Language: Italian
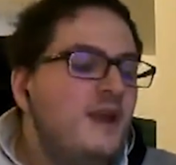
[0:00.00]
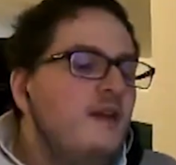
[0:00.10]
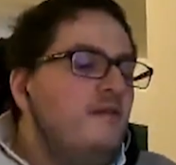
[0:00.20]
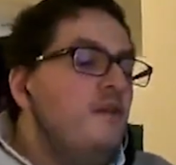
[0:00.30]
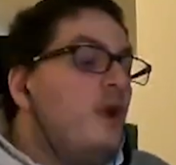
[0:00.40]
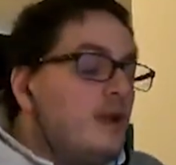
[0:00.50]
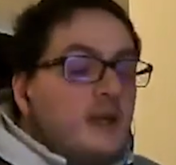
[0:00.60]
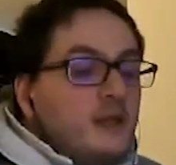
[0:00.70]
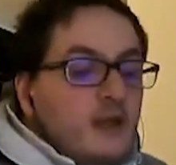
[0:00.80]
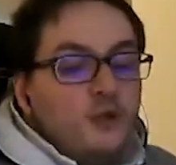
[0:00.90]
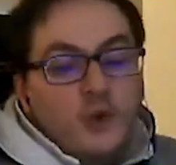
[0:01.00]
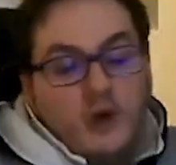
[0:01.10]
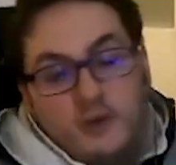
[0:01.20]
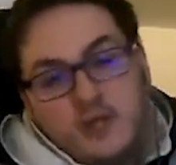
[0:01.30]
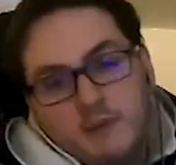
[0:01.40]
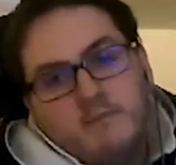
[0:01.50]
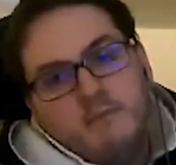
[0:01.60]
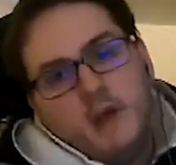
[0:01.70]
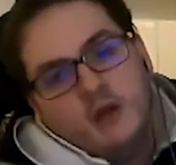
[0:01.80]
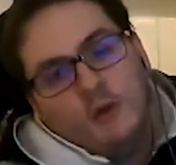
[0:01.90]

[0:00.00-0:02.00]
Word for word: fino al 32, quindi bene o